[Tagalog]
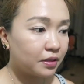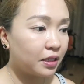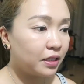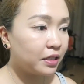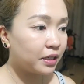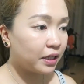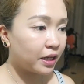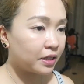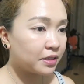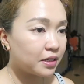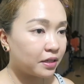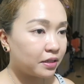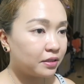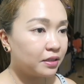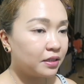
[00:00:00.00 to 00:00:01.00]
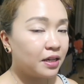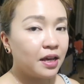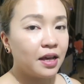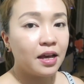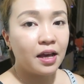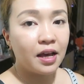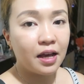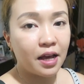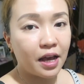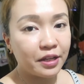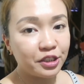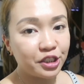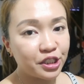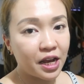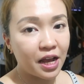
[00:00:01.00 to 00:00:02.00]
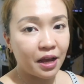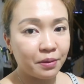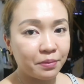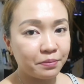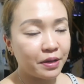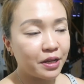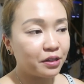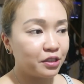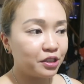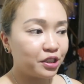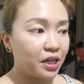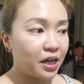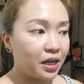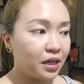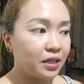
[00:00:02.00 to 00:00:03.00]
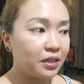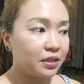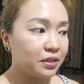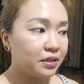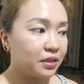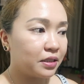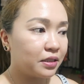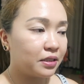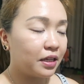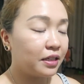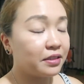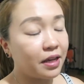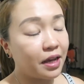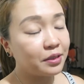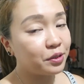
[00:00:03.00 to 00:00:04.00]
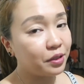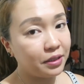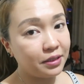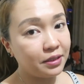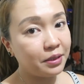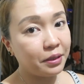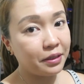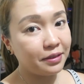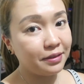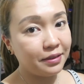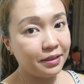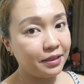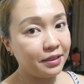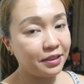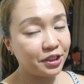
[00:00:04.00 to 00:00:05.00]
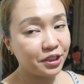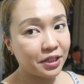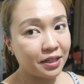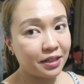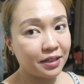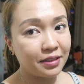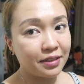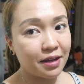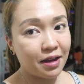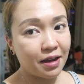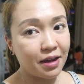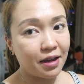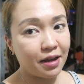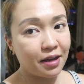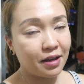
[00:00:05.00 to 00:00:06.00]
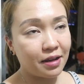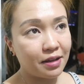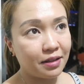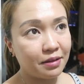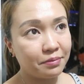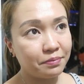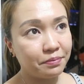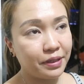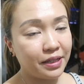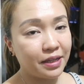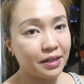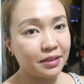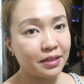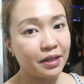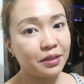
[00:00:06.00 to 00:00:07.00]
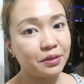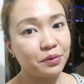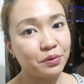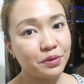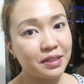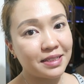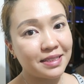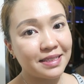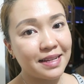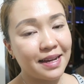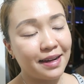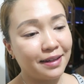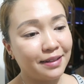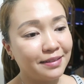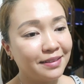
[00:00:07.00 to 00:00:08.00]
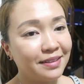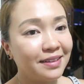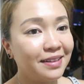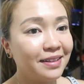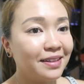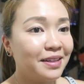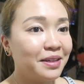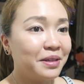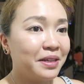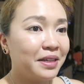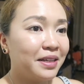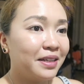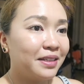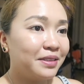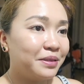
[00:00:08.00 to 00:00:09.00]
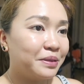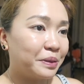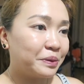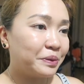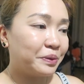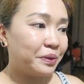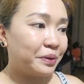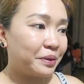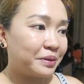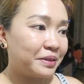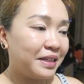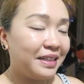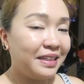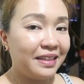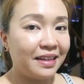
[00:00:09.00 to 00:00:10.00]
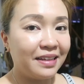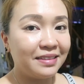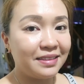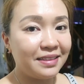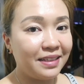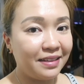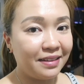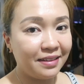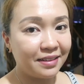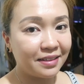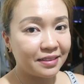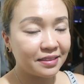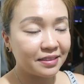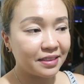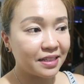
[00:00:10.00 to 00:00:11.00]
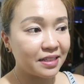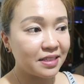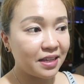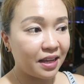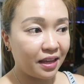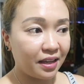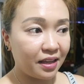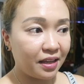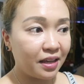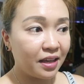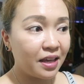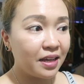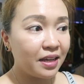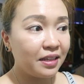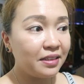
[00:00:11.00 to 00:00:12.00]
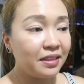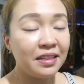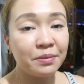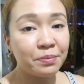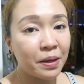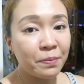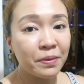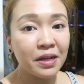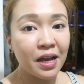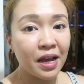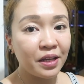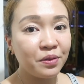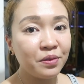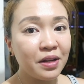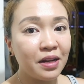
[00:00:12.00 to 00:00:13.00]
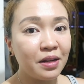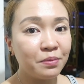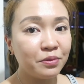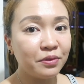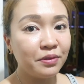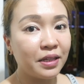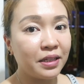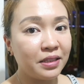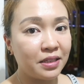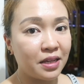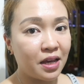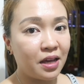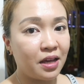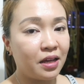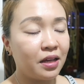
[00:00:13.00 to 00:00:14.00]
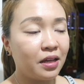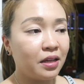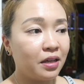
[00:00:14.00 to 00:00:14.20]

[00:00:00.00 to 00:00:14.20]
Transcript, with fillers: Ano nangyari sa'yo? ano siya, meron siyang, hindi, actually, hindi, hindi siya na bigyan ng diagnosis ng doktor, ng ENT. Kasi, hindi namamagay yung lalamunan niya.